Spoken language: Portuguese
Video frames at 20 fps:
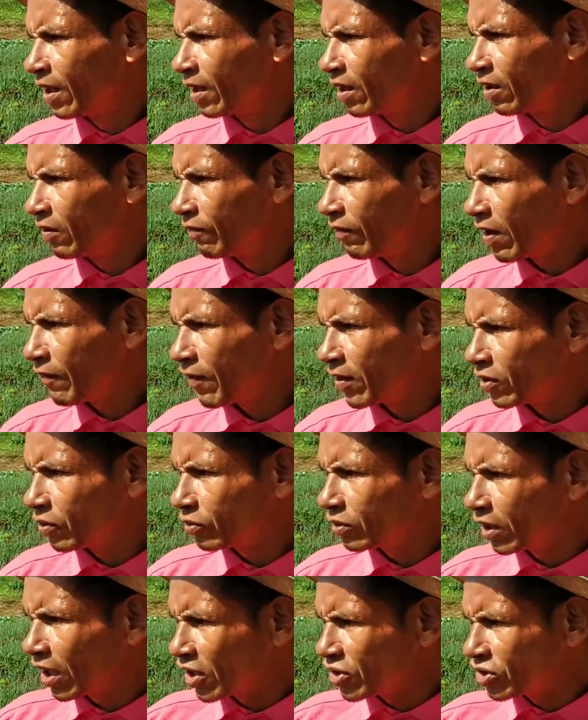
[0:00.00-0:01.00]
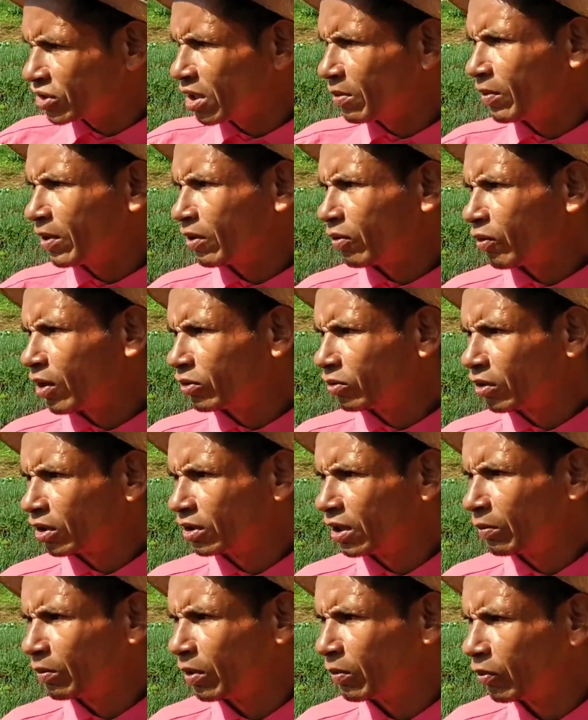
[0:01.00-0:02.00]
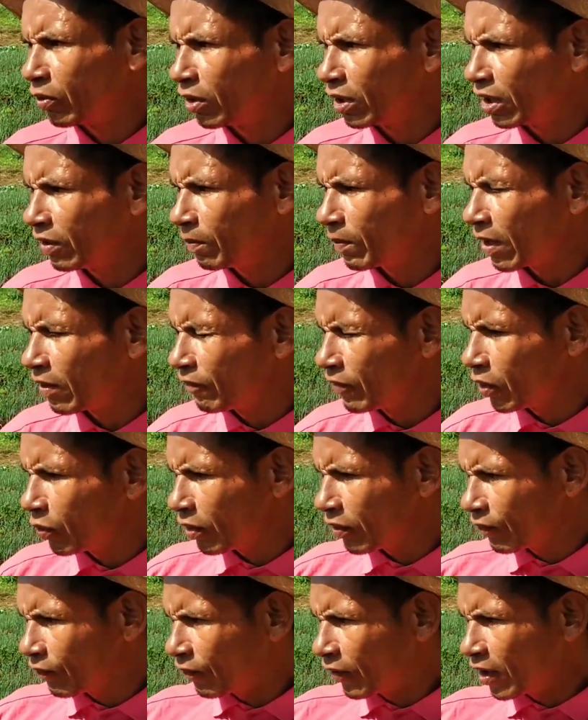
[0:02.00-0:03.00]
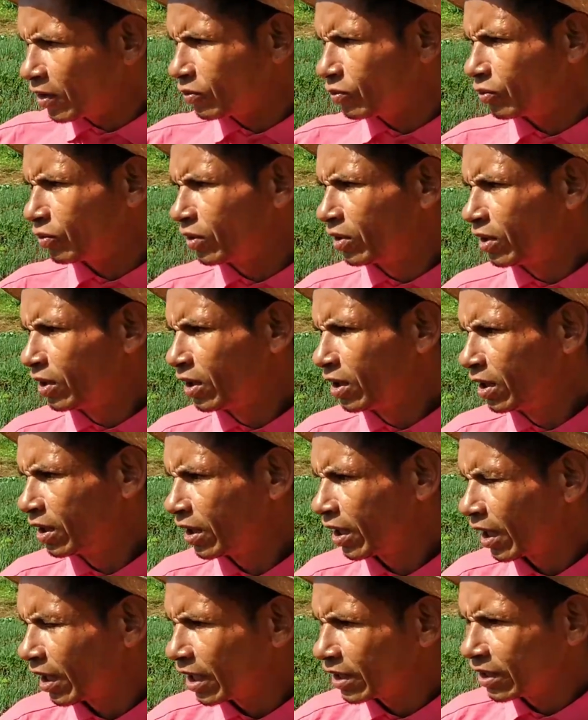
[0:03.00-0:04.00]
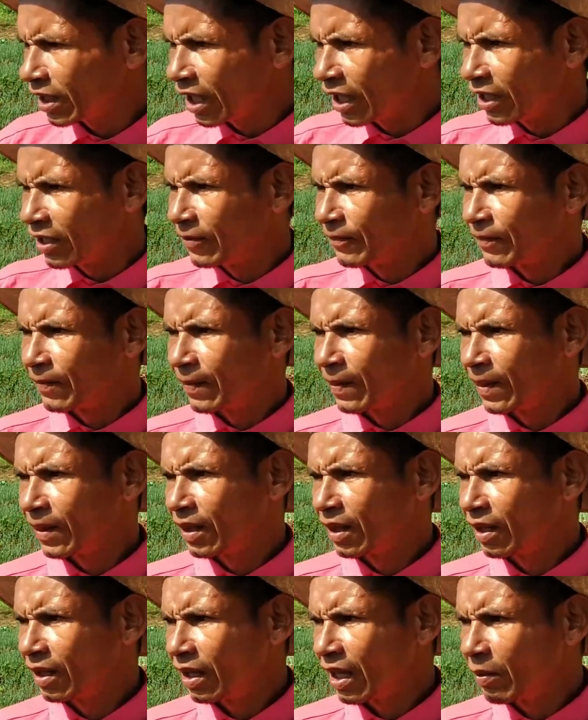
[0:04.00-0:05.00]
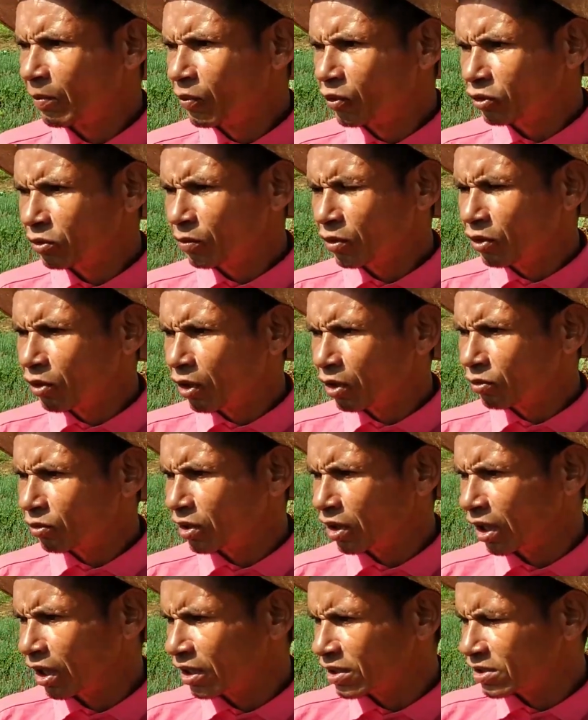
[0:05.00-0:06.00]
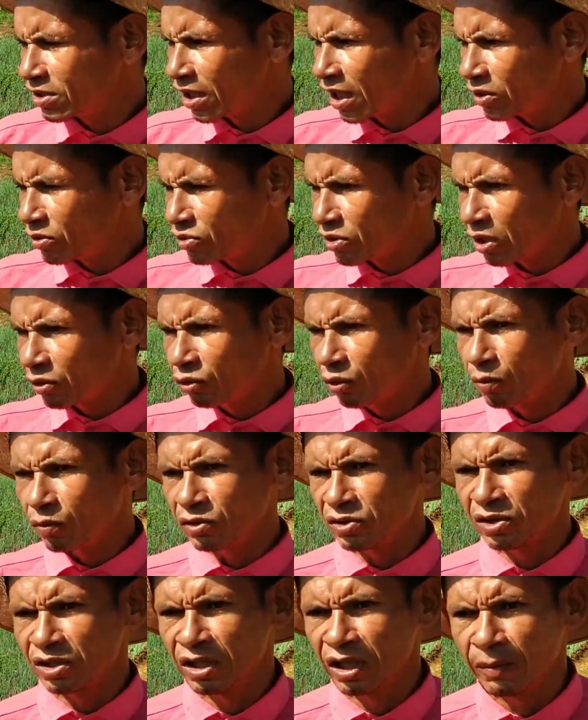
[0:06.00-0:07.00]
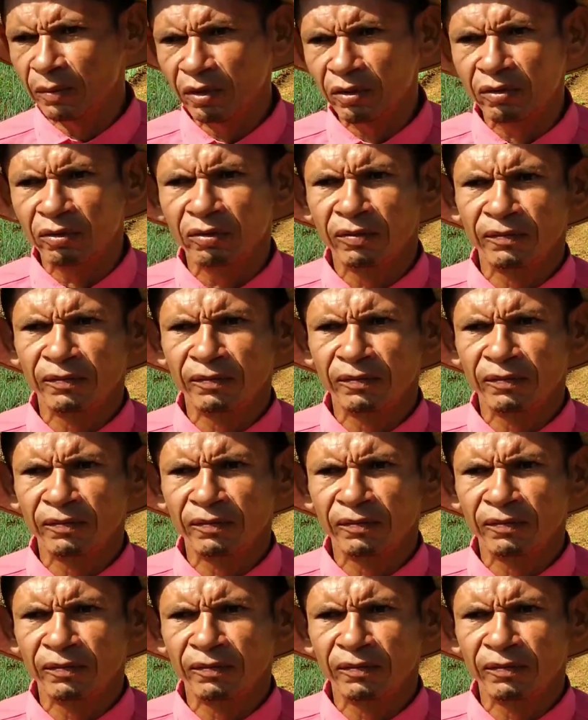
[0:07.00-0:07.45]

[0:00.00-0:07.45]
e vem fazer um teste também com a torta da mamona e para ver o efeito que ela dá. Que é muito melhor do que certos adubos químicos.